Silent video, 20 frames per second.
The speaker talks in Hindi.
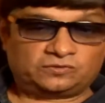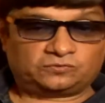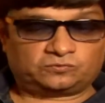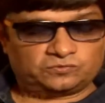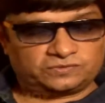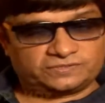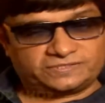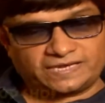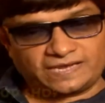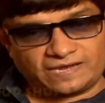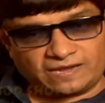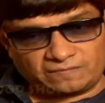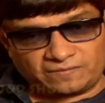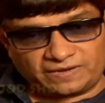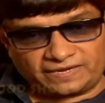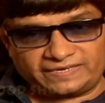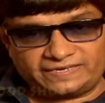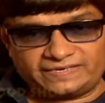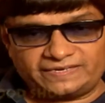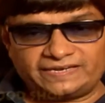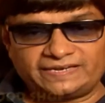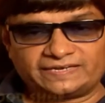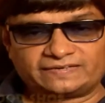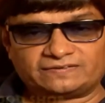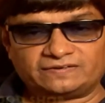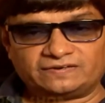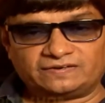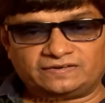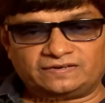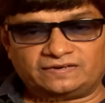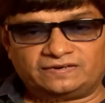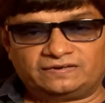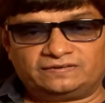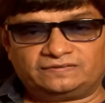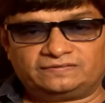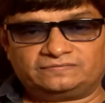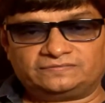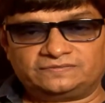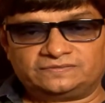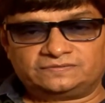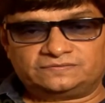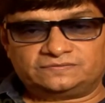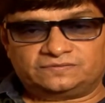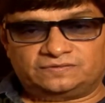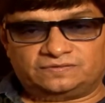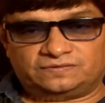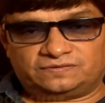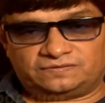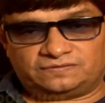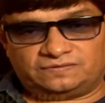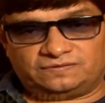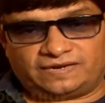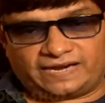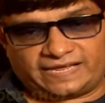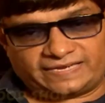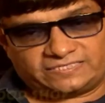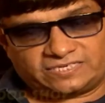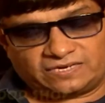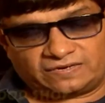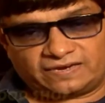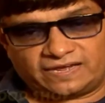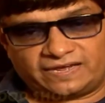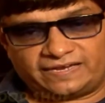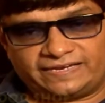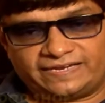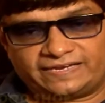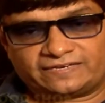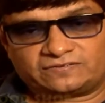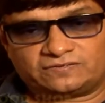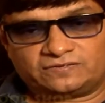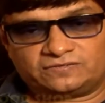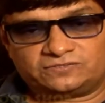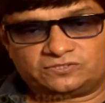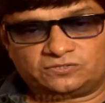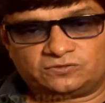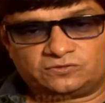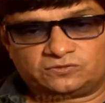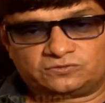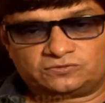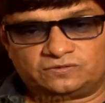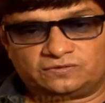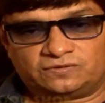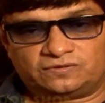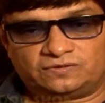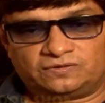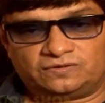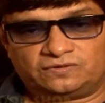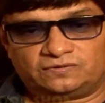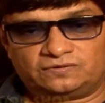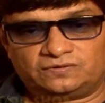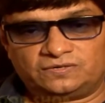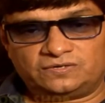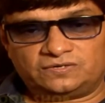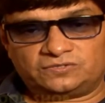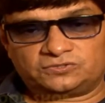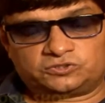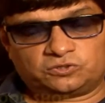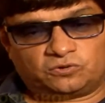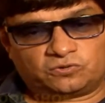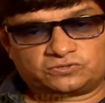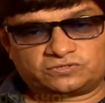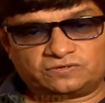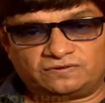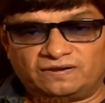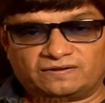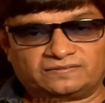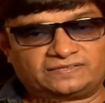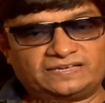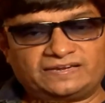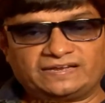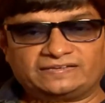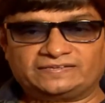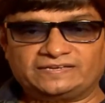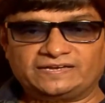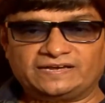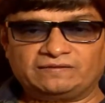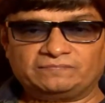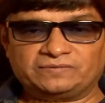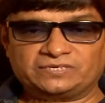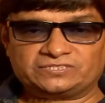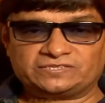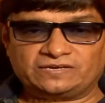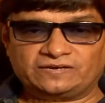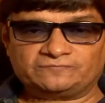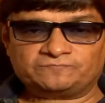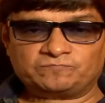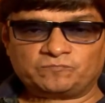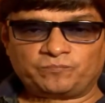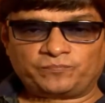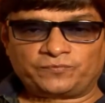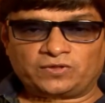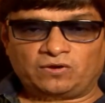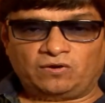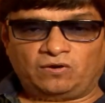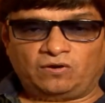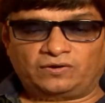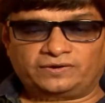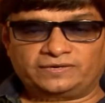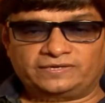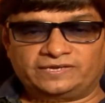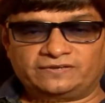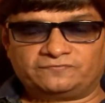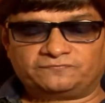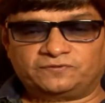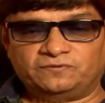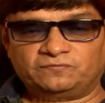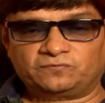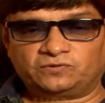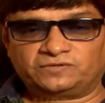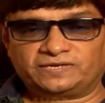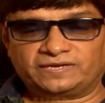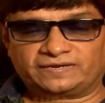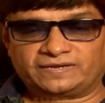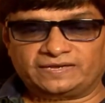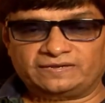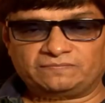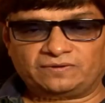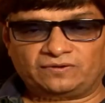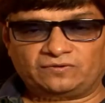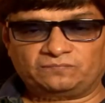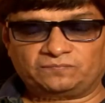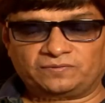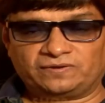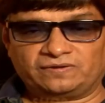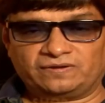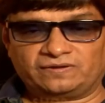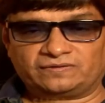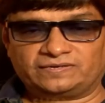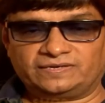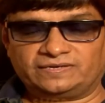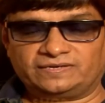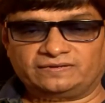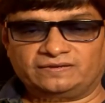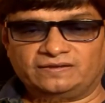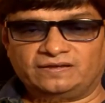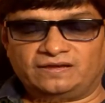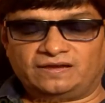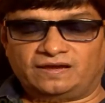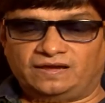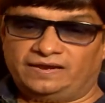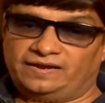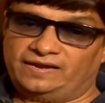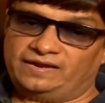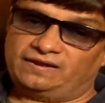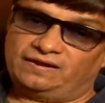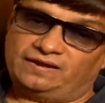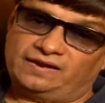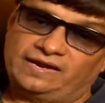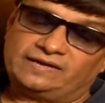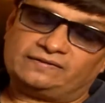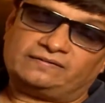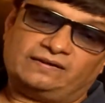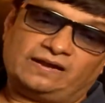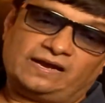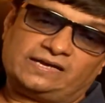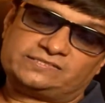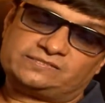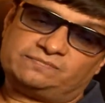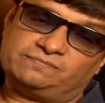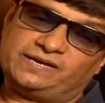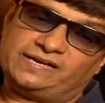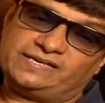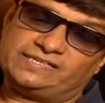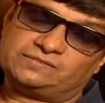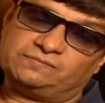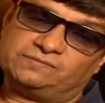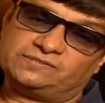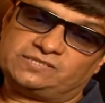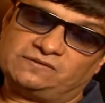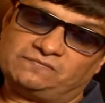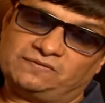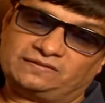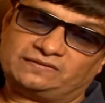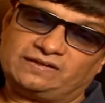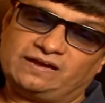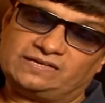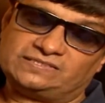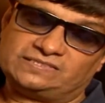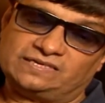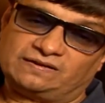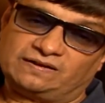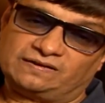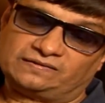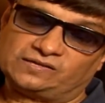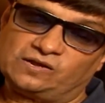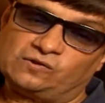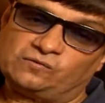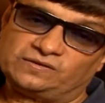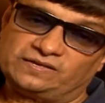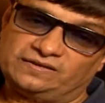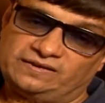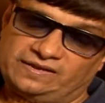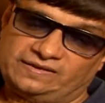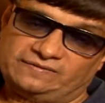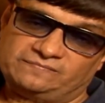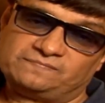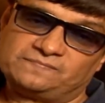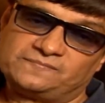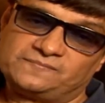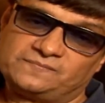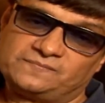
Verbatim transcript: तो ये हमारी एक लड़ाई झगड़ा एक जो चोंच लड़ती रहती है हमेशा और ये फिल्म को देख के ही मालूम पड़ेगा कि एट लास्ट मैं इसमें सफलता हासिल करता हूँ कि नहीं